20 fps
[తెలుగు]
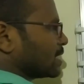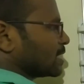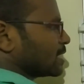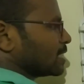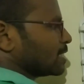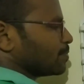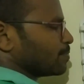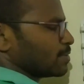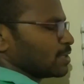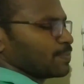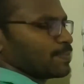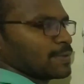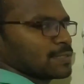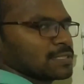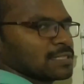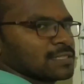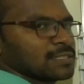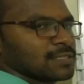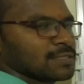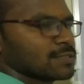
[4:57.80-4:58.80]
కంట్రీని
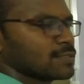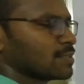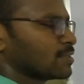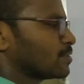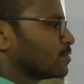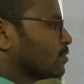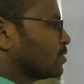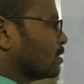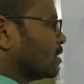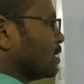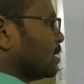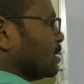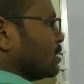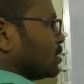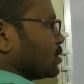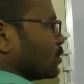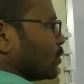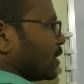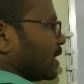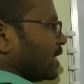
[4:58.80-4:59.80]
రిప్రజెంట్ చేస్తారు
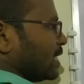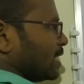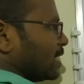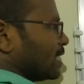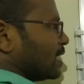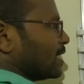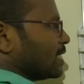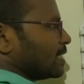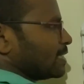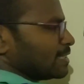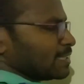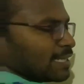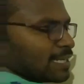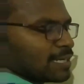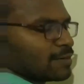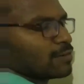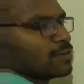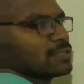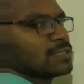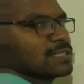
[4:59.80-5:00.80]
సో ఈయన
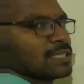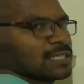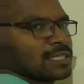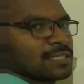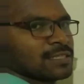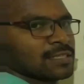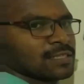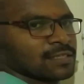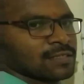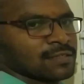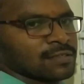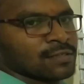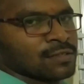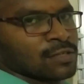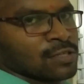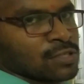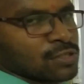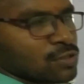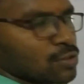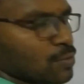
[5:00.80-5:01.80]
రిటైర్ అవ్వడం జరిగింది
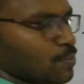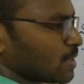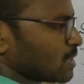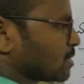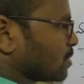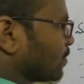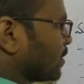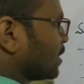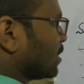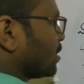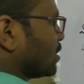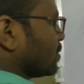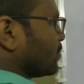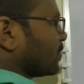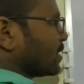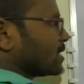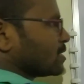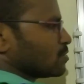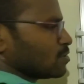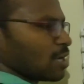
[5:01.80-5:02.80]
సో ప్రస్తుతం ఆయన
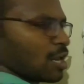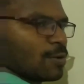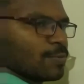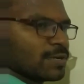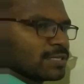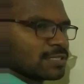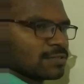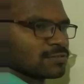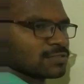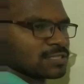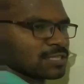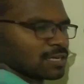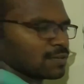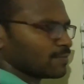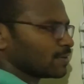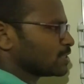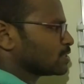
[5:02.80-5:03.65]
వయసు నలభై సంవత్సరాల